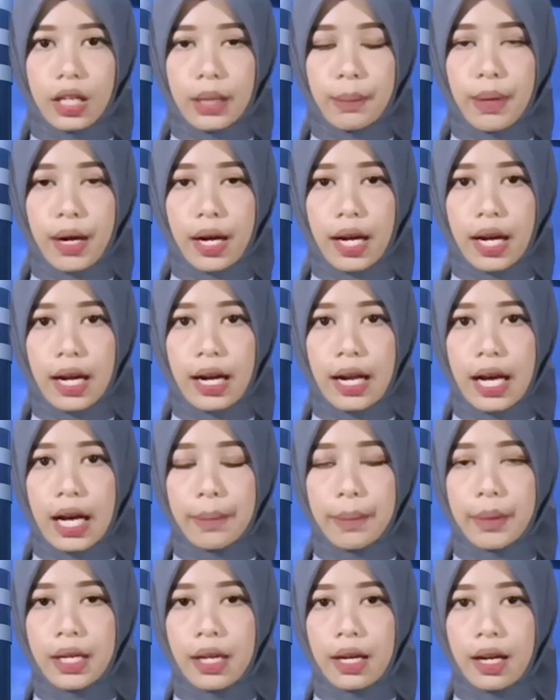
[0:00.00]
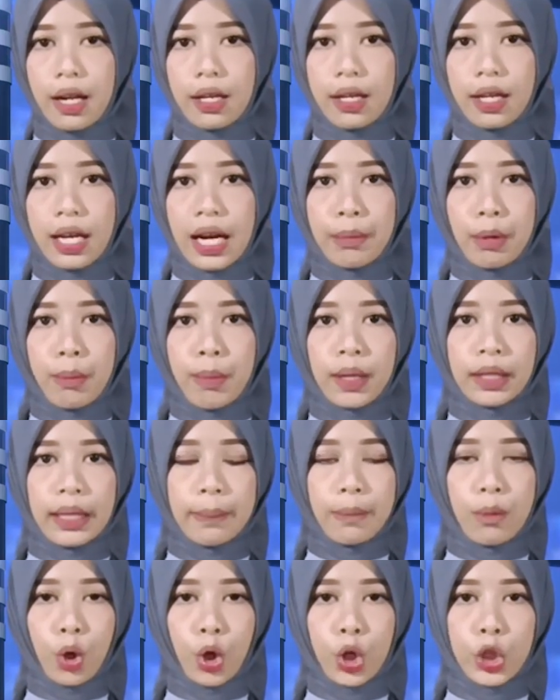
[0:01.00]
Kebakaran lahan mineral di
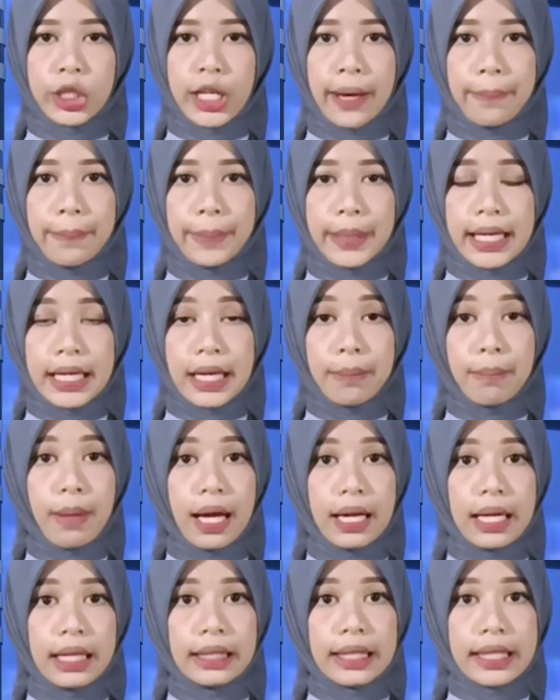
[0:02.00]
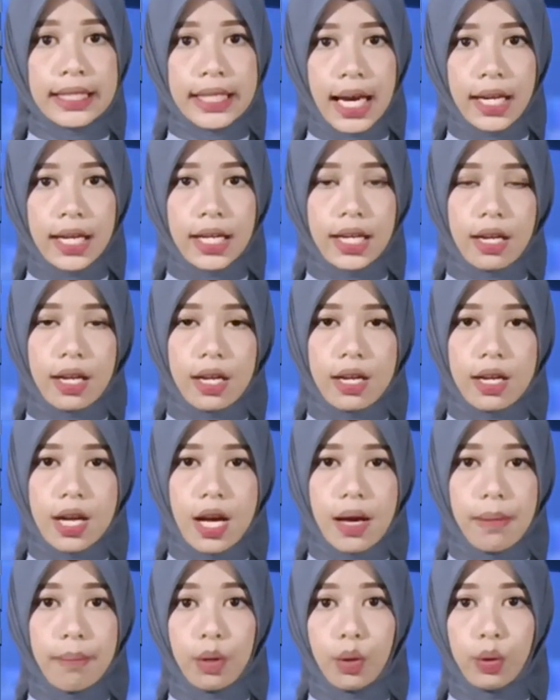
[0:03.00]
Kabupaten Moro Jambi kembali terjadi.
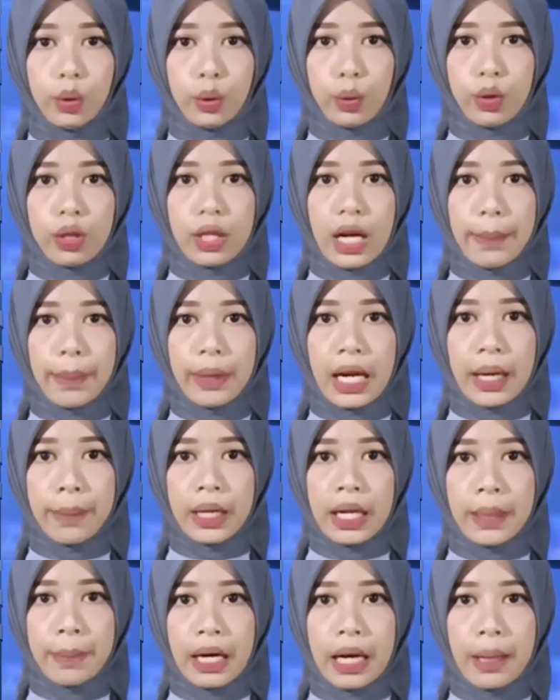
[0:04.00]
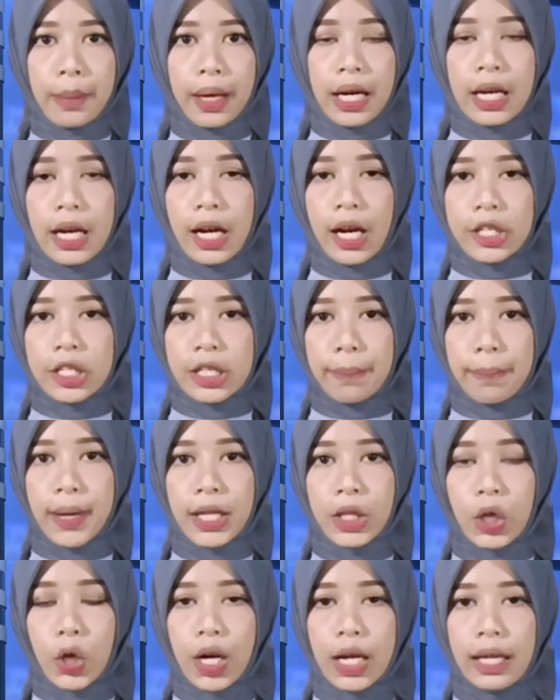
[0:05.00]
Beruntung, api dapat dipadamkan dengan
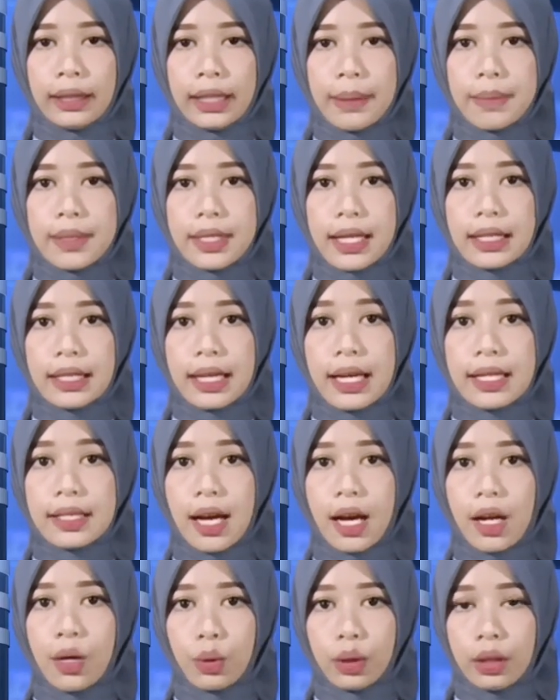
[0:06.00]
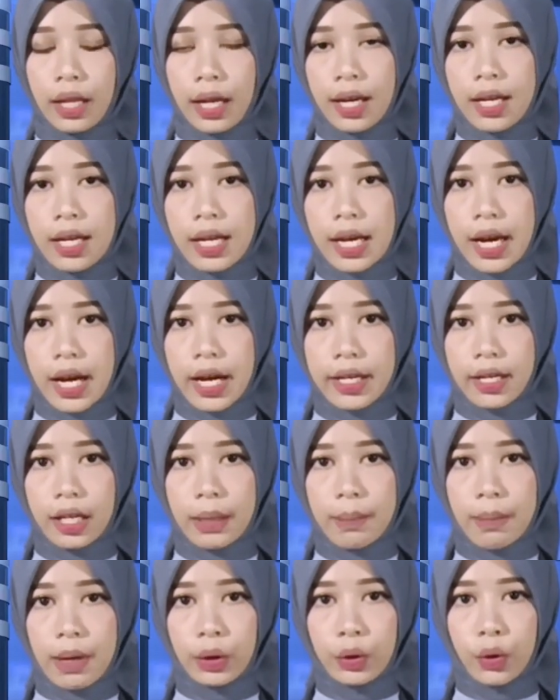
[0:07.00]
cepat oleh tim Satgas Karhutla
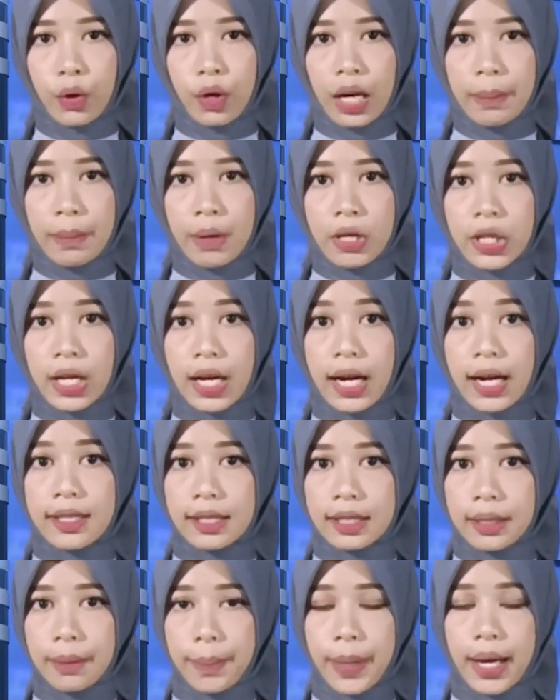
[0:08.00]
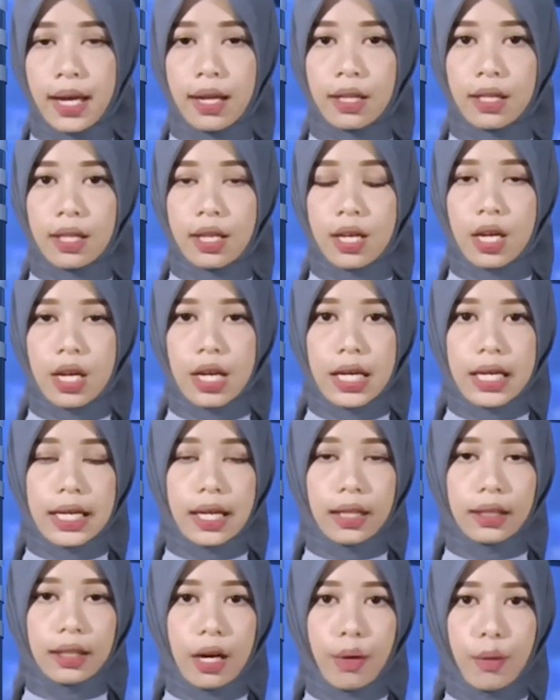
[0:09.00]
yang dibantu oleh masyarakat setempat.
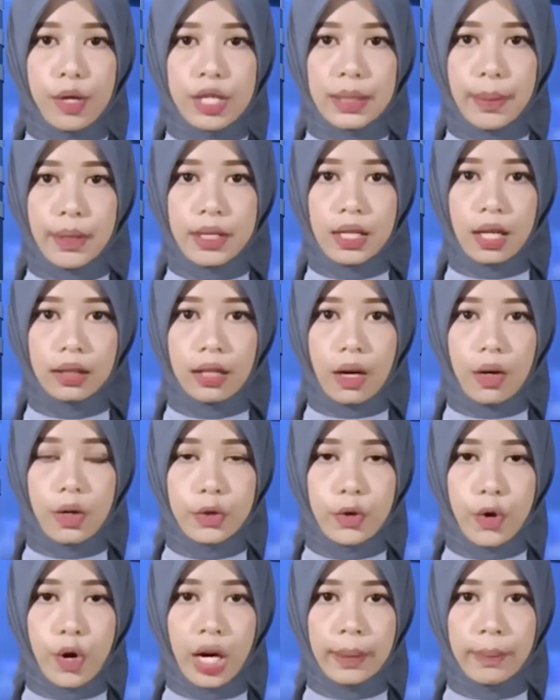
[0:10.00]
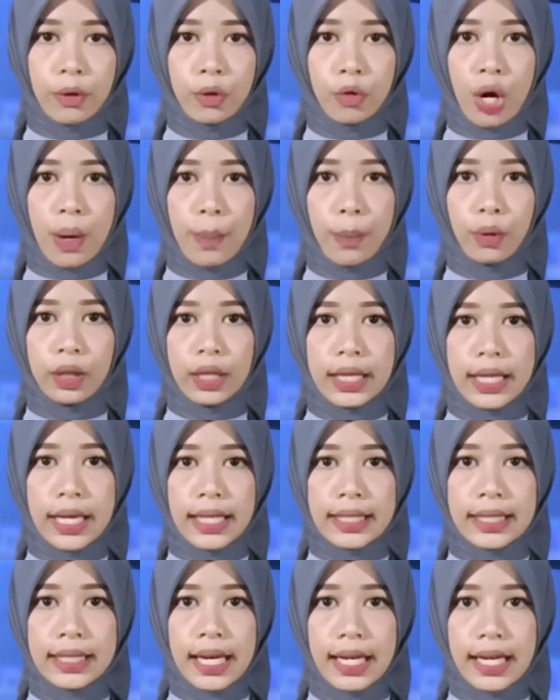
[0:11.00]
Diketahui sepanjang tahun
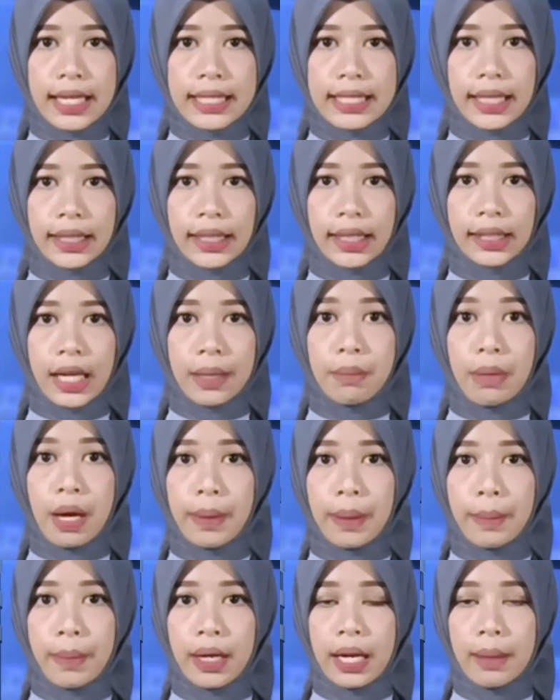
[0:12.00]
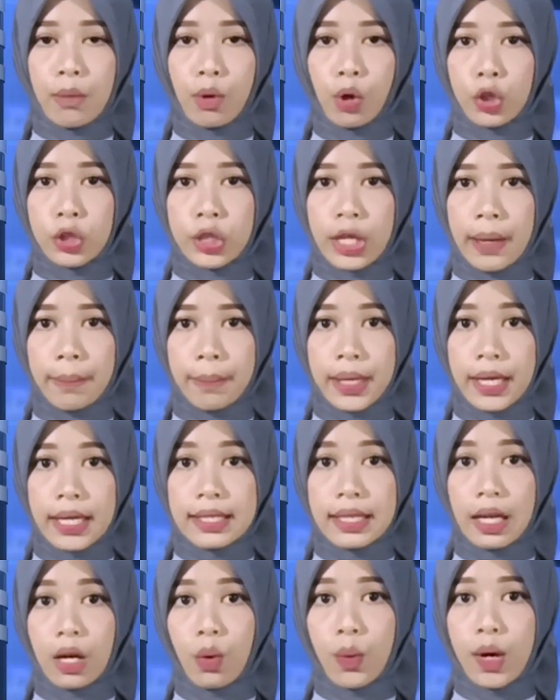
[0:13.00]
2023 dari catatan BPBD Moro
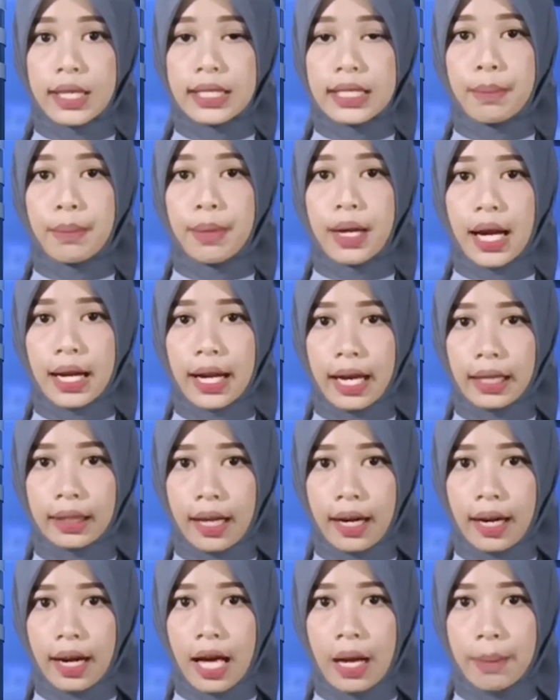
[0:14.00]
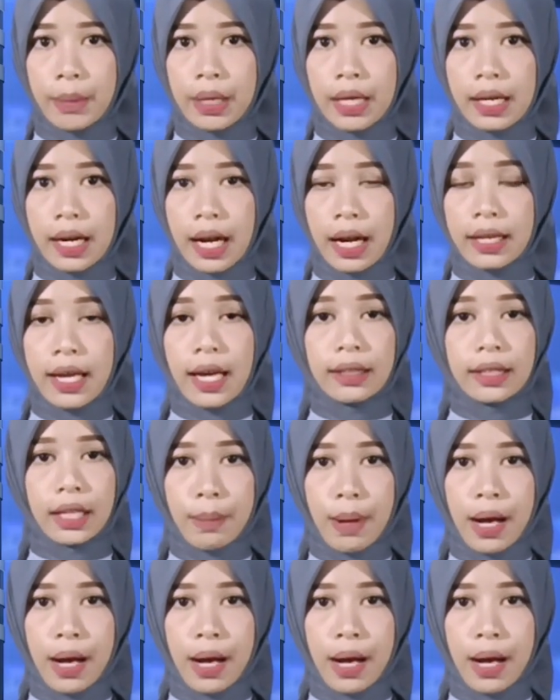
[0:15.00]
Jambi seluas 9 hektar lahan mineral yang